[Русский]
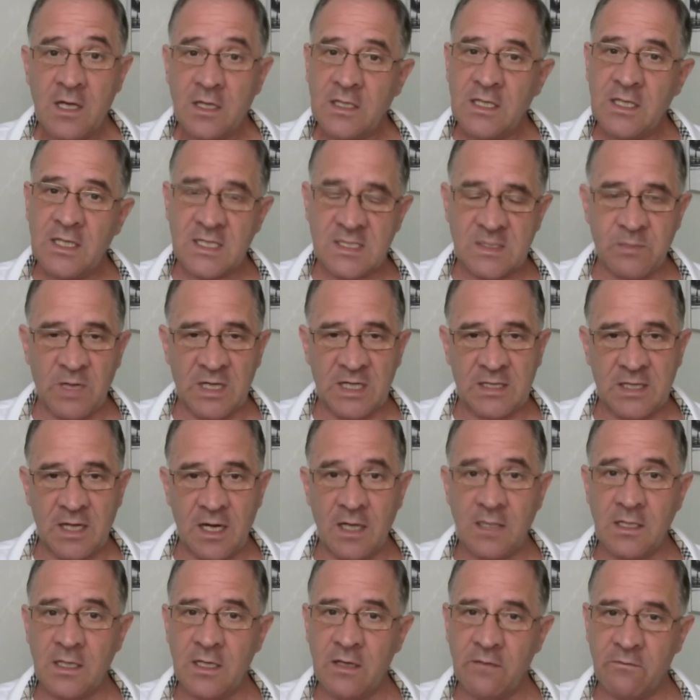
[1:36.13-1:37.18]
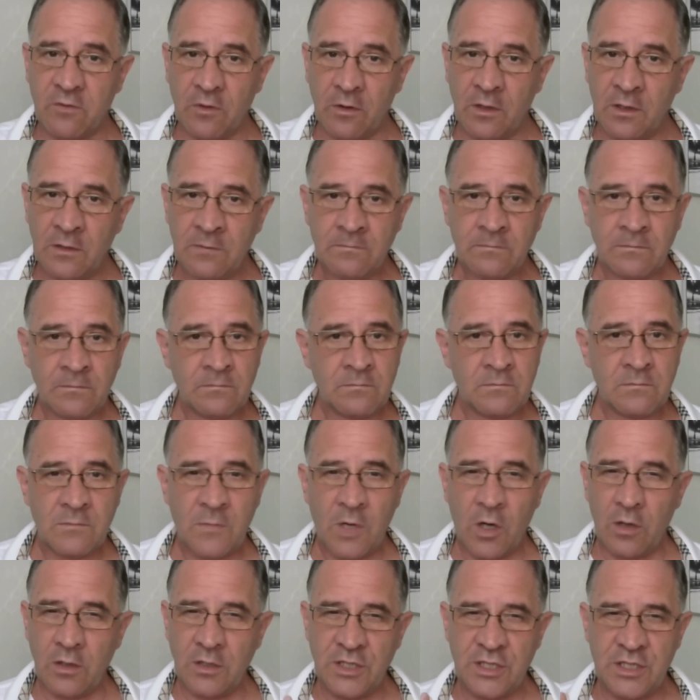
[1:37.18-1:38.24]
несмотря на его
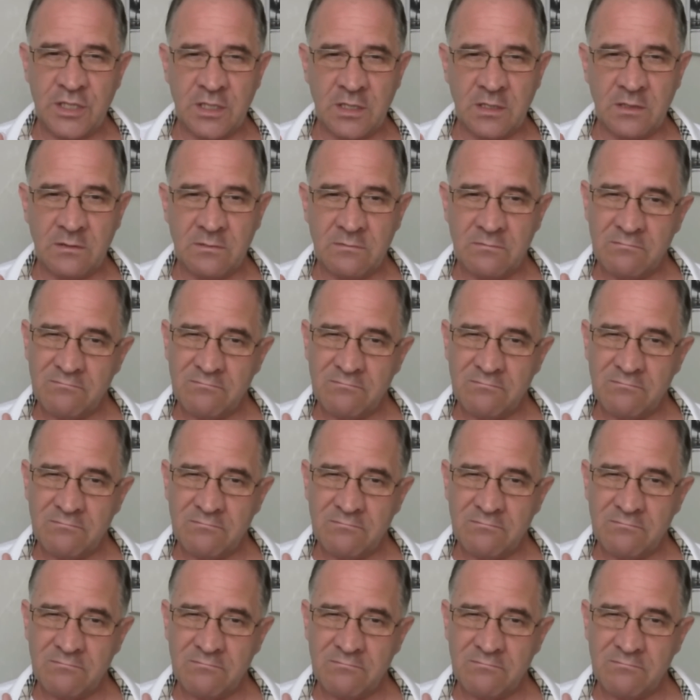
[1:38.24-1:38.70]
очень